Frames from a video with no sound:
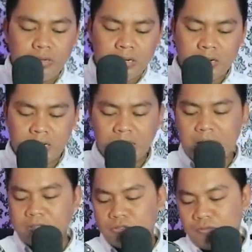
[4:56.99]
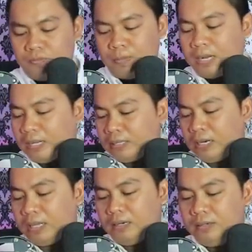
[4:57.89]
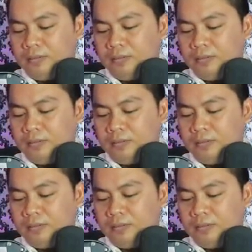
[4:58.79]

dan Rangga Azov. Mari kita lihat.